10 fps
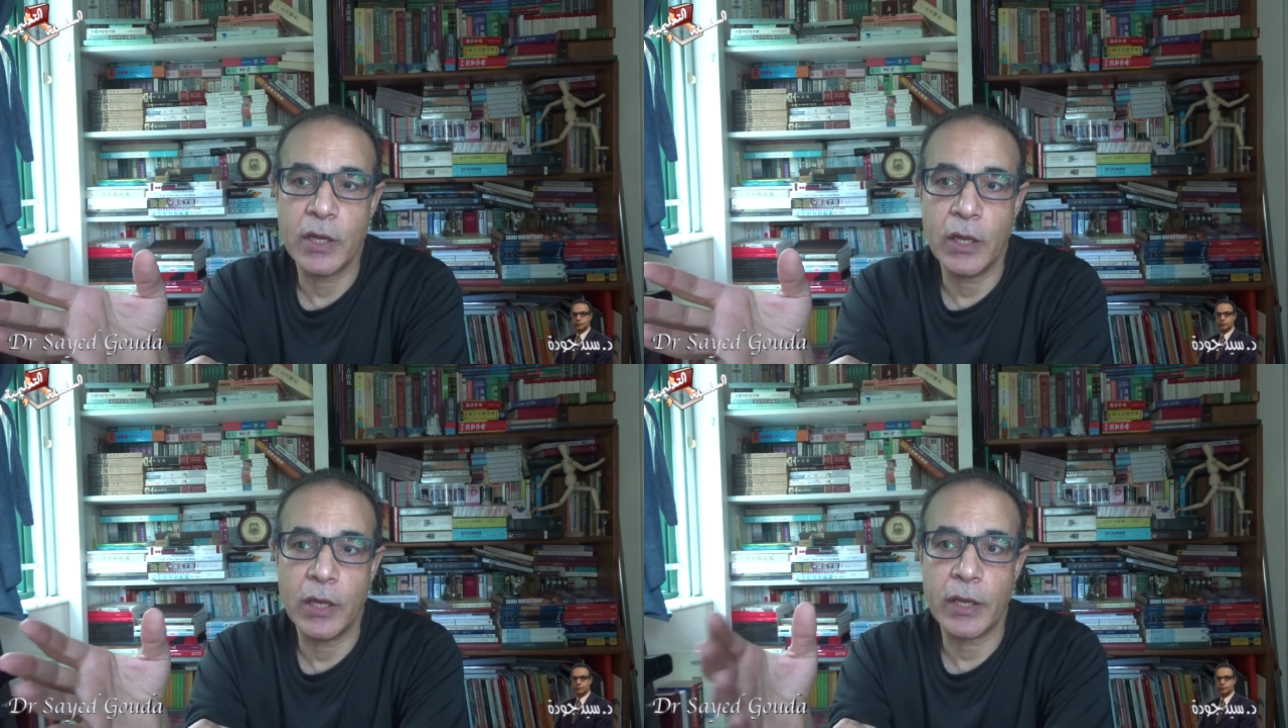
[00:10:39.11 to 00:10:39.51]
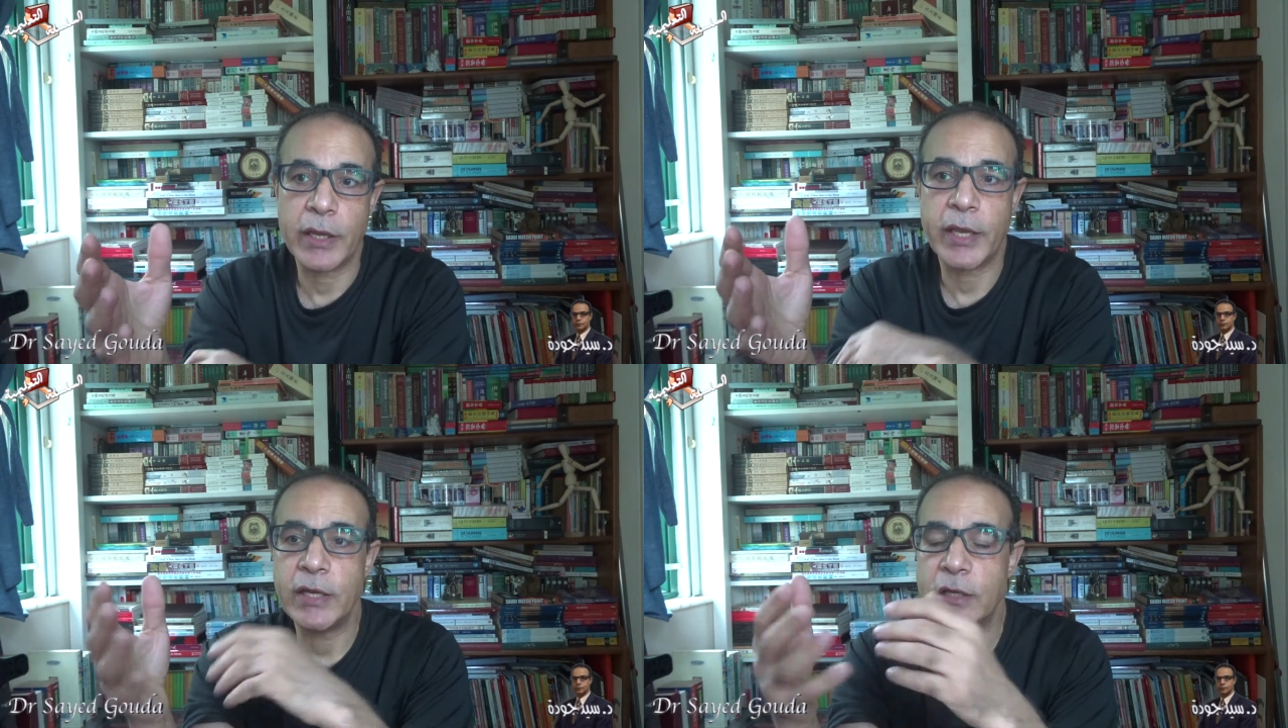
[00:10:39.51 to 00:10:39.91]
آه،
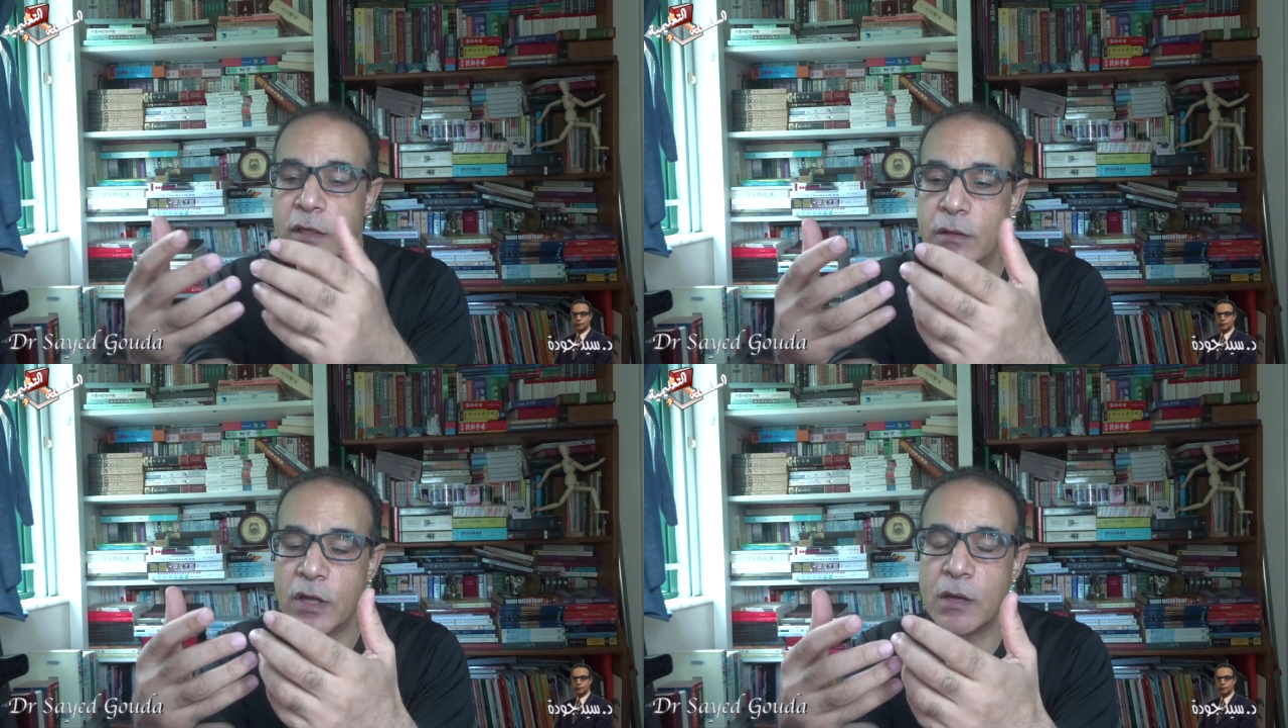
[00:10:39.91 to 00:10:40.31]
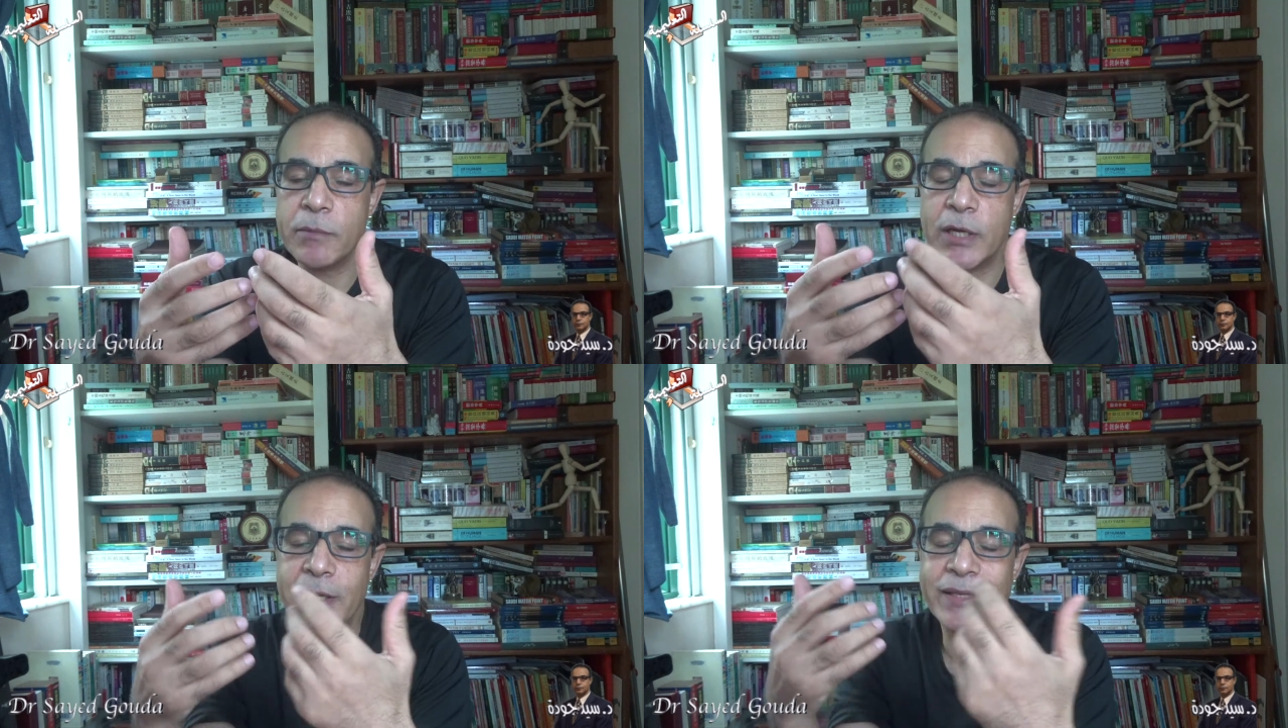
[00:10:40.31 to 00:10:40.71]
كان النظام
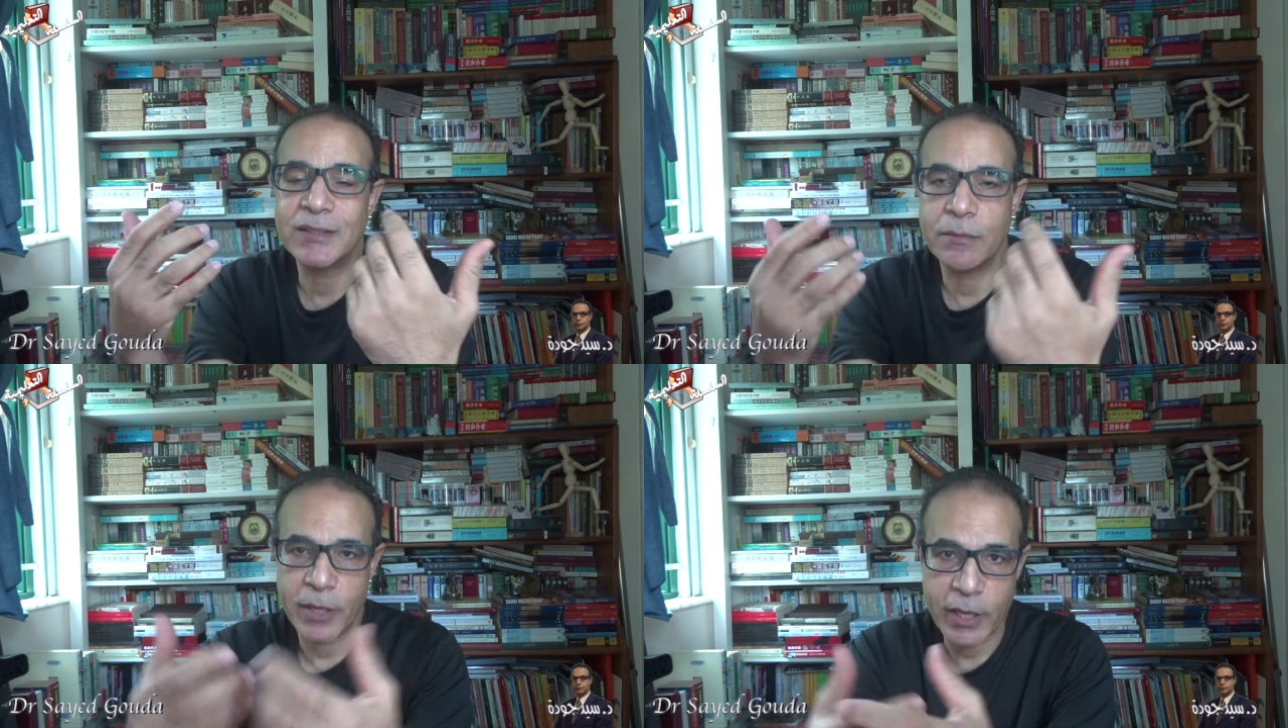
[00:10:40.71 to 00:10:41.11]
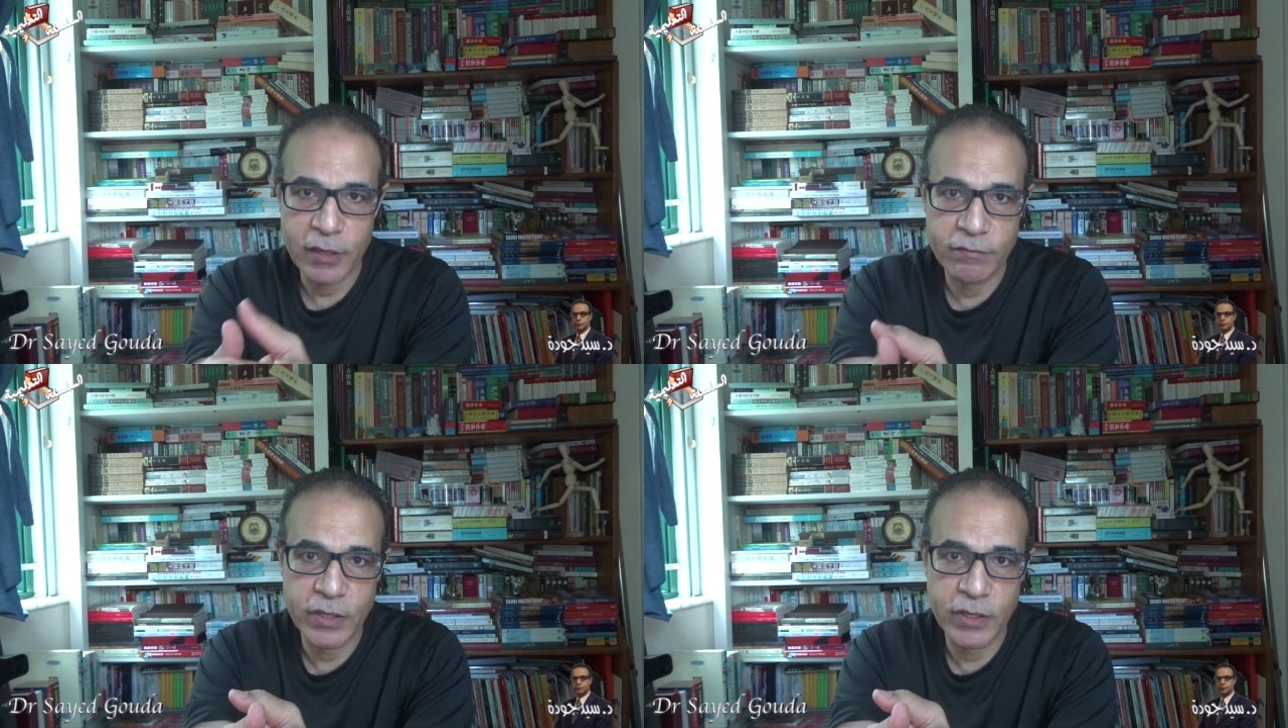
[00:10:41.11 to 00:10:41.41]
الاجتماعي